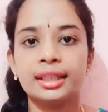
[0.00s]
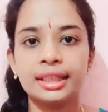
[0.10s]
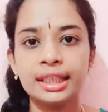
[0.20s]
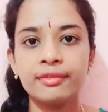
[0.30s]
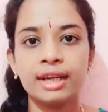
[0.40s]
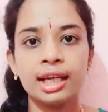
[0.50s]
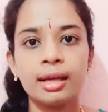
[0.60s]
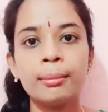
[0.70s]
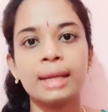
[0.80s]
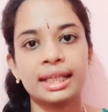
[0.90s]
దీనివల్ల
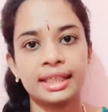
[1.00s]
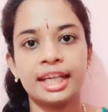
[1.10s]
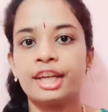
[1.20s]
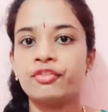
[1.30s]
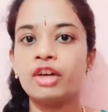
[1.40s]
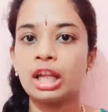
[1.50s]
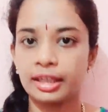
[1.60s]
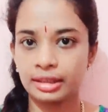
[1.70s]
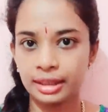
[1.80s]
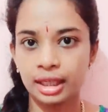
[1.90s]
మనకి హెయిర్ ఫాల్
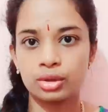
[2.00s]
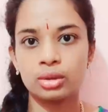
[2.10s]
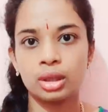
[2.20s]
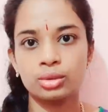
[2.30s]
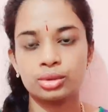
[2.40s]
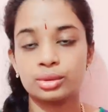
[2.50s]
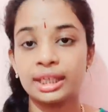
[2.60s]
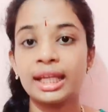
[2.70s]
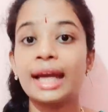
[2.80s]
అనేది కంట్రోల్ అవుతుంది